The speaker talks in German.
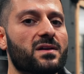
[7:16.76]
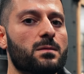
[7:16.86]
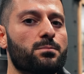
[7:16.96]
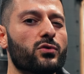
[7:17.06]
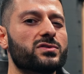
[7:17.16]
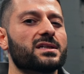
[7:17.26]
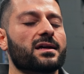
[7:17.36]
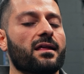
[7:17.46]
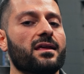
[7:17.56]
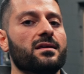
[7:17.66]
deine Brust
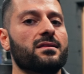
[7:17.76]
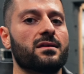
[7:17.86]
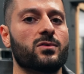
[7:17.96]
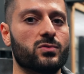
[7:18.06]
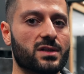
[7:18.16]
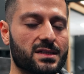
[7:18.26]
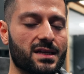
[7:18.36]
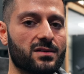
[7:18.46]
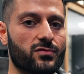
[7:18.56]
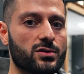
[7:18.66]
richtig gut
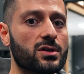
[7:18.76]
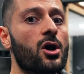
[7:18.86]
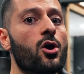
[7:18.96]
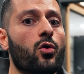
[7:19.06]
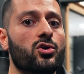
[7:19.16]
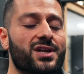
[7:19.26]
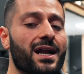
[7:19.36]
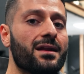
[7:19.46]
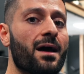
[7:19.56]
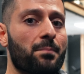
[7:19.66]
gedehnt wird. Und
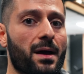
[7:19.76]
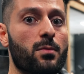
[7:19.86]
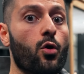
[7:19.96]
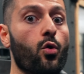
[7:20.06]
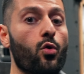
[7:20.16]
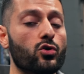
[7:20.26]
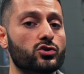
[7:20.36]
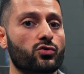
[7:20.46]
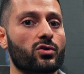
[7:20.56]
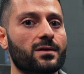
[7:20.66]
dann beim
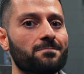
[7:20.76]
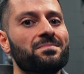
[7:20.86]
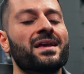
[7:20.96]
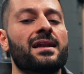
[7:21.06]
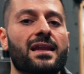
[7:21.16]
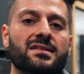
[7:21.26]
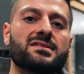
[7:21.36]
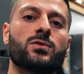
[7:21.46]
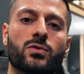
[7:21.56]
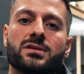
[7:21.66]
Hochdrücken lass
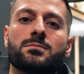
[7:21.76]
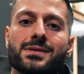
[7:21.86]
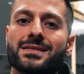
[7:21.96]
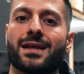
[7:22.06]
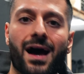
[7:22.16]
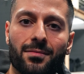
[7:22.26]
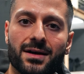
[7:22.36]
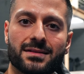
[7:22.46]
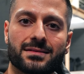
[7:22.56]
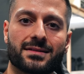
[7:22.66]
sie ruhig ein bisschen
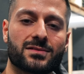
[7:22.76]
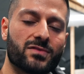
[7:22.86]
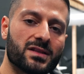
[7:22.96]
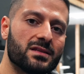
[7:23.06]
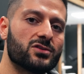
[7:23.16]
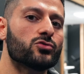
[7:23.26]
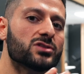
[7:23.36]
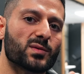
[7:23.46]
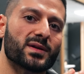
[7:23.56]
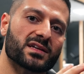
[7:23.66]
arbeiten. Also wenn die
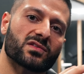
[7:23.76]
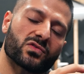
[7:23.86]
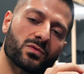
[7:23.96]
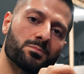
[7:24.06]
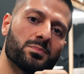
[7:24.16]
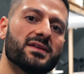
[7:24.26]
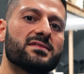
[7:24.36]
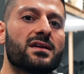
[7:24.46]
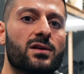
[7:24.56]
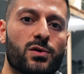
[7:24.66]
Schulterblätter sich so ein
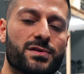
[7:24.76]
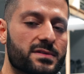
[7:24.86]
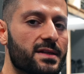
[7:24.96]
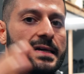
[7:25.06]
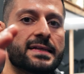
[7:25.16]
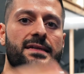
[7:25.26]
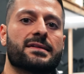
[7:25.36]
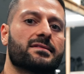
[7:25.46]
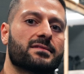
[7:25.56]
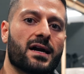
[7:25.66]
bisschen lösen, dann
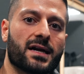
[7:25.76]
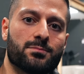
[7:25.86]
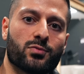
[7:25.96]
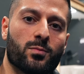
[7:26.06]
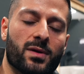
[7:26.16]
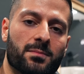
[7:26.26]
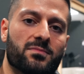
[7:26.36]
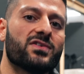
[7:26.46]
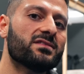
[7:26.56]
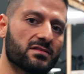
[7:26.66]
ist es gar kein Problem.
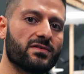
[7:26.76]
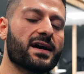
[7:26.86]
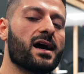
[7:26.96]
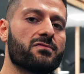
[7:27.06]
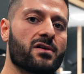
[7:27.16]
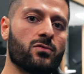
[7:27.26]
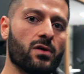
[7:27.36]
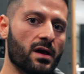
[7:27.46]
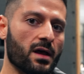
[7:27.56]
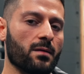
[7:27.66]
Wichtig wäre einfach
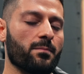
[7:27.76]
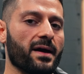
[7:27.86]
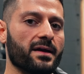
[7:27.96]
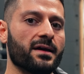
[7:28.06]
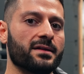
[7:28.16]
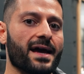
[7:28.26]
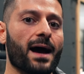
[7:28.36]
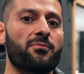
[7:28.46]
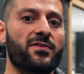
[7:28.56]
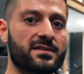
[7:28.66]
nur bei der
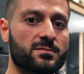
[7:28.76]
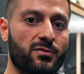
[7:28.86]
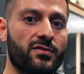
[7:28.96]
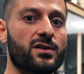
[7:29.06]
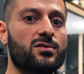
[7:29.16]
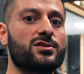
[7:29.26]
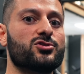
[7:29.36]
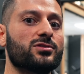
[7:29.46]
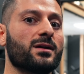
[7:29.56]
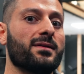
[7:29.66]
Abwärtsbewegung die
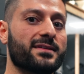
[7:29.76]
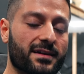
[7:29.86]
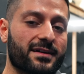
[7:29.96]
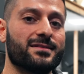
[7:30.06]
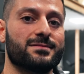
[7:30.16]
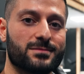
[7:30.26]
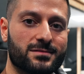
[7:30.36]
Schulterblätter nach hinten zu